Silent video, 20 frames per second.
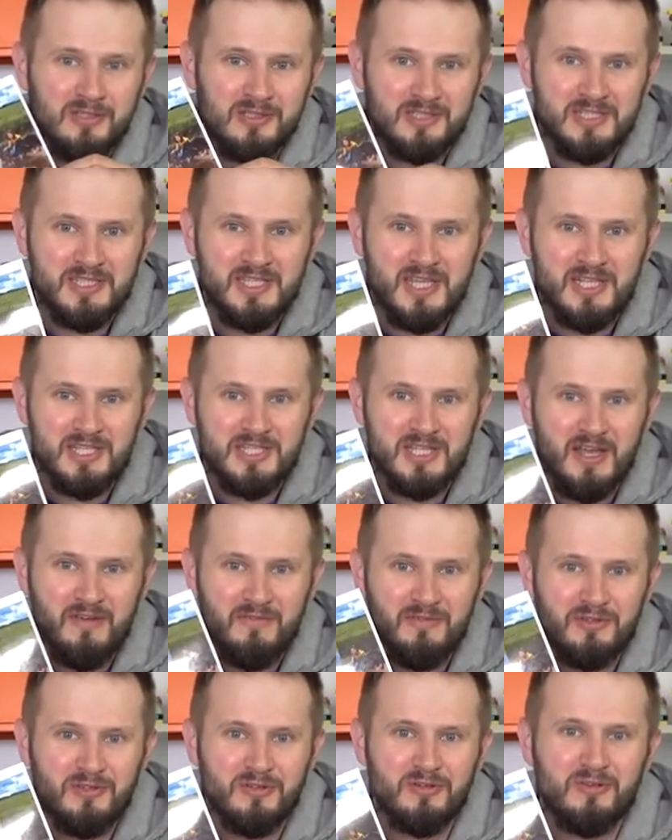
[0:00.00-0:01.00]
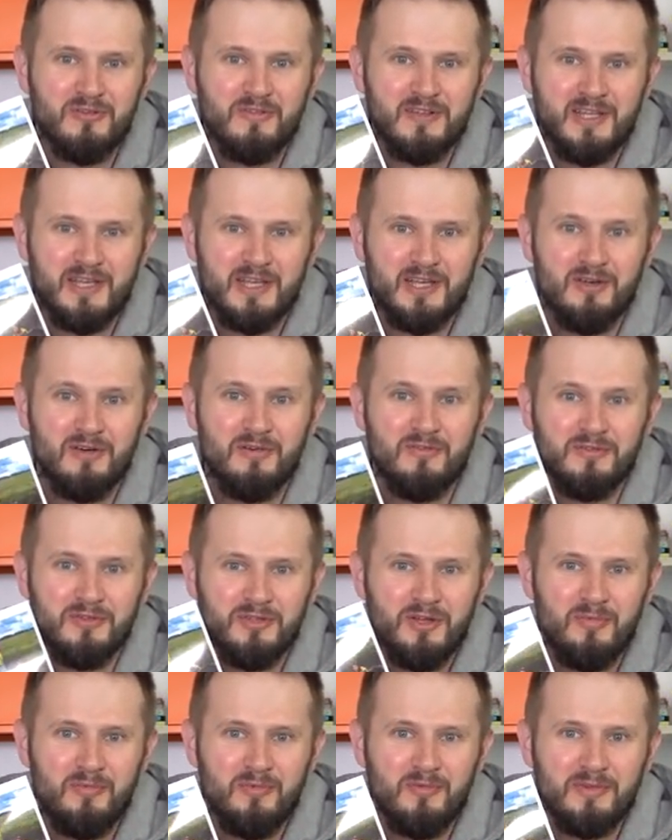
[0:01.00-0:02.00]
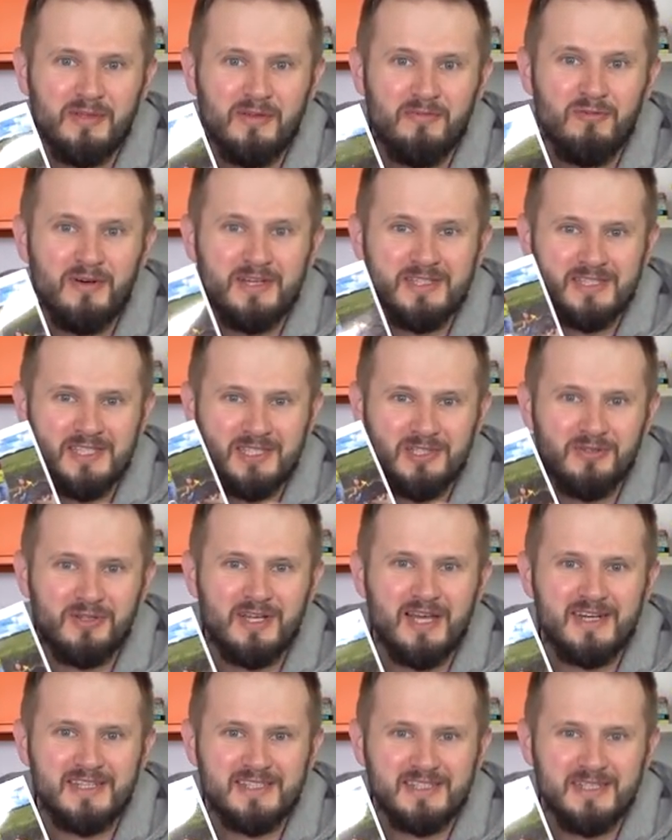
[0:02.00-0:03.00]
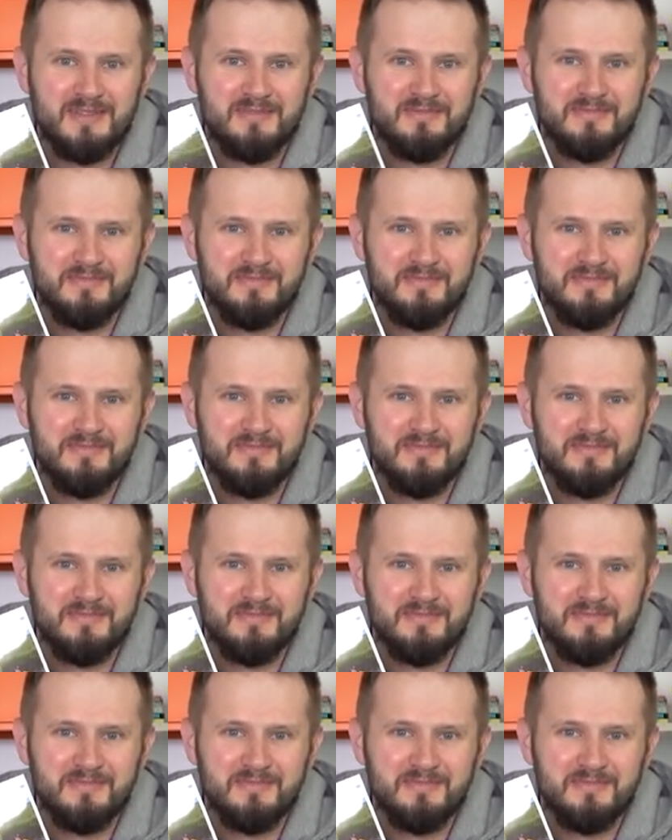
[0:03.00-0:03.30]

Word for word: zdjęcia wydrukowanego w domu na własnej drukarce.